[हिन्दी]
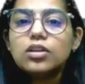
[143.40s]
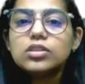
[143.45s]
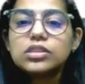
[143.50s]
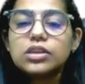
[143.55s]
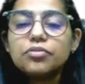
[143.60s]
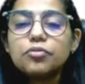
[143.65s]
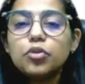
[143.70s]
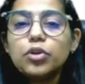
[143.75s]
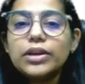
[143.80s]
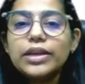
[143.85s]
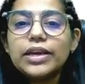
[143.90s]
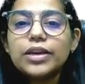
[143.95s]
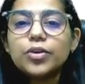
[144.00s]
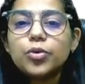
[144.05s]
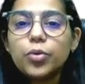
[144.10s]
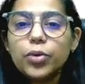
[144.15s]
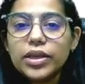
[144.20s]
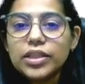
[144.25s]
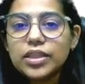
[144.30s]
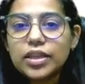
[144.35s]
जब वो लीक
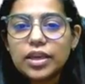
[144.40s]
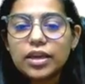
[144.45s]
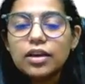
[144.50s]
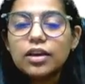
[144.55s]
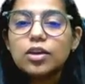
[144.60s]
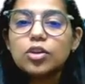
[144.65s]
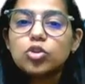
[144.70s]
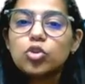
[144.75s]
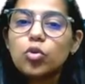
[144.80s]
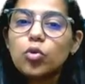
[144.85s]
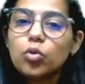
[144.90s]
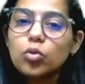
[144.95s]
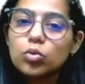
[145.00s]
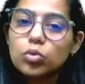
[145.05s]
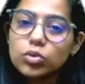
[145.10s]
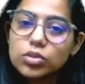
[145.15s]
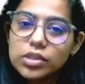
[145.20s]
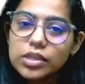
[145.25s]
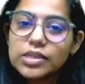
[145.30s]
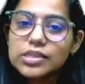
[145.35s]
हुई थी तो
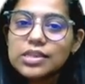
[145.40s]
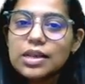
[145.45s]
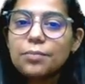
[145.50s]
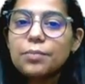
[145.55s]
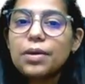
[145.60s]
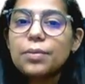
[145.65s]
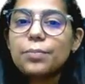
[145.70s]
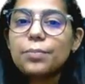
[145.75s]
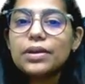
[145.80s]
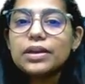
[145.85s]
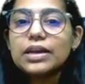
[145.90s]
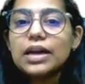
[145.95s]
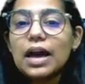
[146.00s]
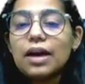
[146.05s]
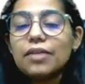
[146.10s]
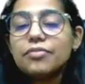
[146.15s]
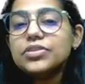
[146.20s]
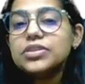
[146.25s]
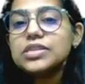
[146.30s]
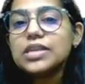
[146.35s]
उसी समय पर
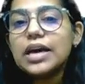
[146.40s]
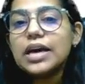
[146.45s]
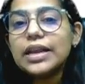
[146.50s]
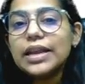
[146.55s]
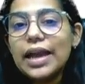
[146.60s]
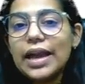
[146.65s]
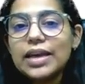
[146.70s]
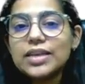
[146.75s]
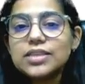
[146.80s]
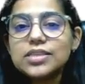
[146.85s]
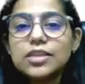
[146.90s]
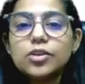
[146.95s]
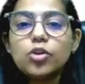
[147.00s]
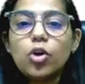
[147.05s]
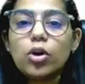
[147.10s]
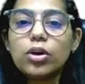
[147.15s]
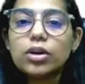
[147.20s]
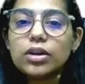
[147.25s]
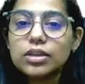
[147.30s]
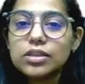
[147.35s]
काफ़ी सारे ऐसे
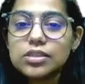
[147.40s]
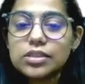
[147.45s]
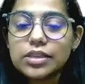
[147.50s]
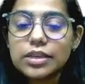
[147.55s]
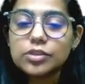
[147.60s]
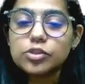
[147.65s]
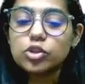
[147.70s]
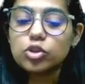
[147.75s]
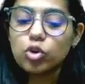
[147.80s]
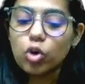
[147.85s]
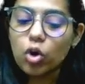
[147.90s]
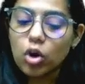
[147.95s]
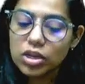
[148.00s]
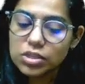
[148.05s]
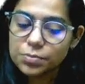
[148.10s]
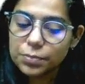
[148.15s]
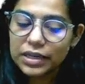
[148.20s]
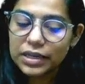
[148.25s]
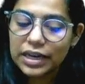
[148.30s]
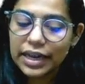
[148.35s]
डॉक्टर्स थे जिनको
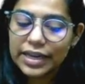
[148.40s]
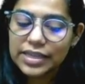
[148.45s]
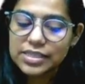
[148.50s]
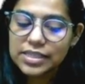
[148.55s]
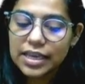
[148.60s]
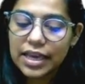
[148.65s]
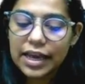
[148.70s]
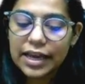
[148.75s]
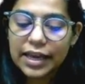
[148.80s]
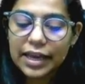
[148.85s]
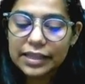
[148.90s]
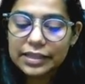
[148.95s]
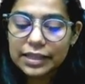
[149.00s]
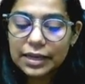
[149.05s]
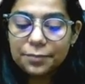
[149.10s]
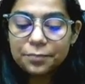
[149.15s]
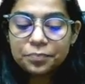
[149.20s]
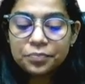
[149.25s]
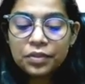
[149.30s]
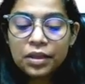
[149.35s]
हॉस्पिटलाइज किया गया
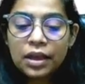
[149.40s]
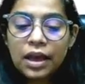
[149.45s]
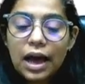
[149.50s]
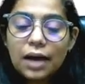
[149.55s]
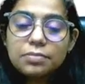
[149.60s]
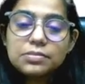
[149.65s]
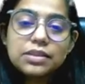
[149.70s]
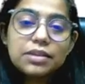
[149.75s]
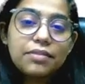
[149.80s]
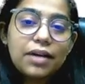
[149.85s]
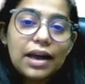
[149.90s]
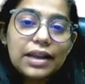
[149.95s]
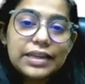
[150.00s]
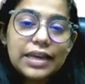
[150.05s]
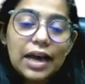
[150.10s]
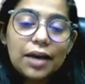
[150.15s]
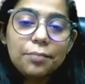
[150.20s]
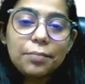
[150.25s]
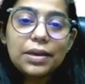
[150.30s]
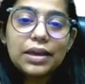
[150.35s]
था अब सवाल
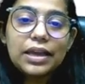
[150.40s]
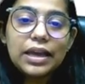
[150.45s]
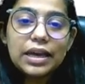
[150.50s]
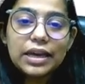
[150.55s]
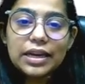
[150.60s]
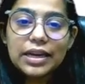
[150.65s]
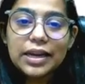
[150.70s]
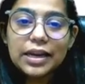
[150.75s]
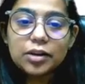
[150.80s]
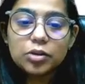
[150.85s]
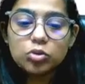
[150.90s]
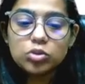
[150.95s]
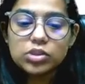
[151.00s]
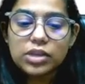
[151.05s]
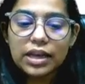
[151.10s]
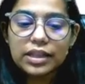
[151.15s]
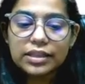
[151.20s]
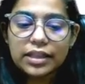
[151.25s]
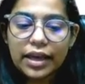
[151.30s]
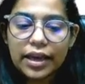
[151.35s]
यहाँ पे ये क्रिएट हो
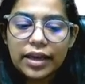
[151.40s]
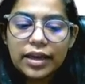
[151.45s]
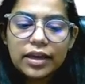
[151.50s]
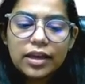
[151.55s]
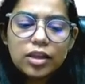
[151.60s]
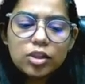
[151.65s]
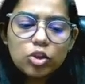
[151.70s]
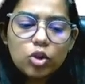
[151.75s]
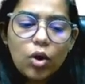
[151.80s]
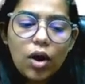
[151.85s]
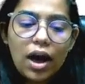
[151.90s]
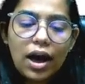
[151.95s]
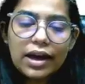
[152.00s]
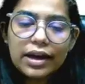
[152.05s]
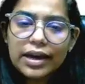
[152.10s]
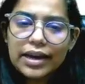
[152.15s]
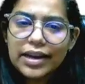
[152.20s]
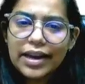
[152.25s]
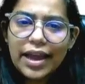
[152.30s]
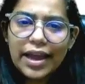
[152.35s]
जाता है तो
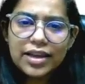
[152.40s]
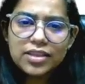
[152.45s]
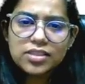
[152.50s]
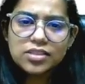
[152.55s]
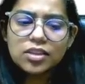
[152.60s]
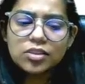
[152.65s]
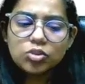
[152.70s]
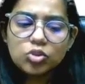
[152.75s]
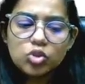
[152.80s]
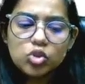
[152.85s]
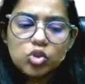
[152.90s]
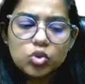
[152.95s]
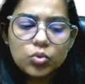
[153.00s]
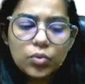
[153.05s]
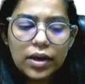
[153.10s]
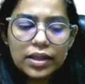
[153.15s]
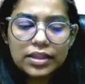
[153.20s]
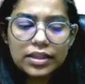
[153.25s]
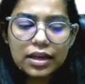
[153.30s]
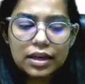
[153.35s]
अगर ऐसा कुछ
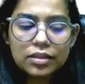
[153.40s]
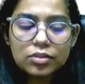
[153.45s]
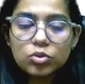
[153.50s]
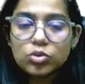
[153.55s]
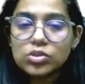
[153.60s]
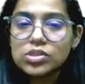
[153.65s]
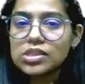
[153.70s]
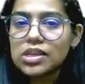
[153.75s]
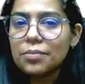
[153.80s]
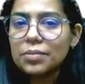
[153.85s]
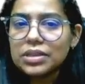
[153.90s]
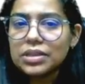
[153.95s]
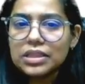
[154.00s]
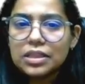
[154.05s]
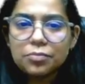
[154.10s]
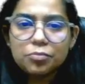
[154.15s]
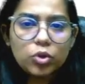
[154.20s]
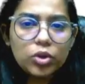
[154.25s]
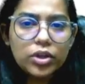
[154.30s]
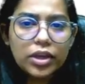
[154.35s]
हुआ था तो इसका
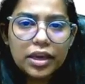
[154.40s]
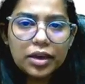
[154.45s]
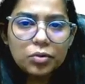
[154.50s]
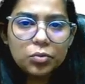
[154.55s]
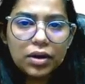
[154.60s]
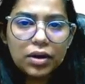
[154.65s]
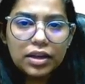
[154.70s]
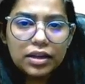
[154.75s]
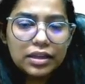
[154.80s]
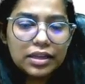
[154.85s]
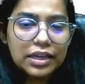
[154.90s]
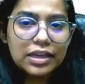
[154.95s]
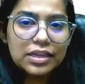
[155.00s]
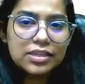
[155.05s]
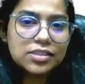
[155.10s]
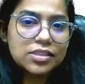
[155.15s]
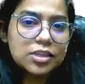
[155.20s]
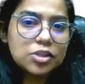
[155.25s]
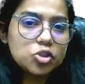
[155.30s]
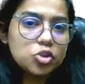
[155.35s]
मतलब तो ये हुआ कि
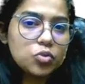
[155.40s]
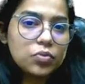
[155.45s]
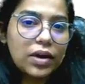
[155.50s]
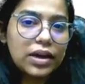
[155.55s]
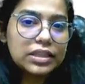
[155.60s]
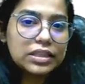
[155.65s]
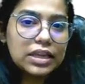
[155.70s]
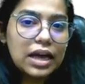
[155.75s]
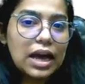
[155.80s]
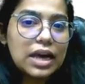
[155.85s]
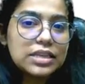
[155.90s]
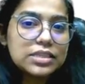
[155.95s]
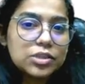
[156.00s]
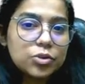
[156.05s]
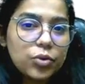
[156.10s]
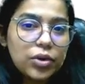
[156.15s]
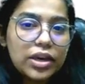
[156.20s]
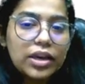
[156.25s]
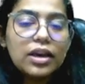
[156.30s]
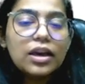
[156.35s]
इसकी शुरुआत कहाँ से
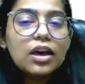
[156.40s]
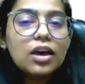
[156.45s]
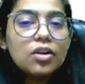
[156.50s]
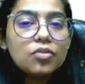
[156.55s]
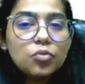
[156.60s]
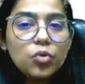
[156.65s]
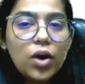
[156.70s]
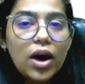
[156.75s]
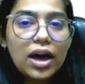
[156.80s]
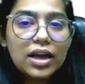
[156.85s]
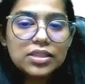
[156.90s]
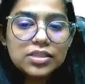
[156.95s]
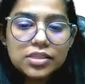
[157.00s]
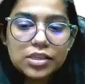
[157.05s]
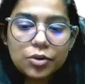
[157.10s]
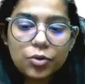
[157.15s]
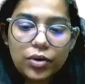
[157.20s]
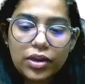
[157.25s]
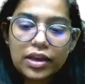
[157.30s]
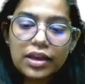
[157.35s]
हुई वुहान
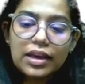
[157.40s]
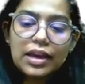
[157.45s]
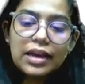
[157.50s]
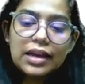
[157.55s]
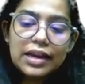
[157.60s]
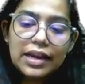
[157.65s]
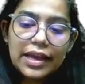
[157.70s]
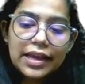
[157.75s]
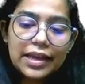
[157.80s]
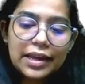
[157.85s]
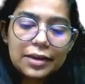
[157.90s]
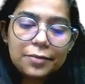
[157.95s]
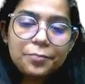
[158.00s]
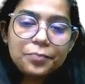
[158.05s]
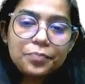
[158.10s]
से हुई लेकिन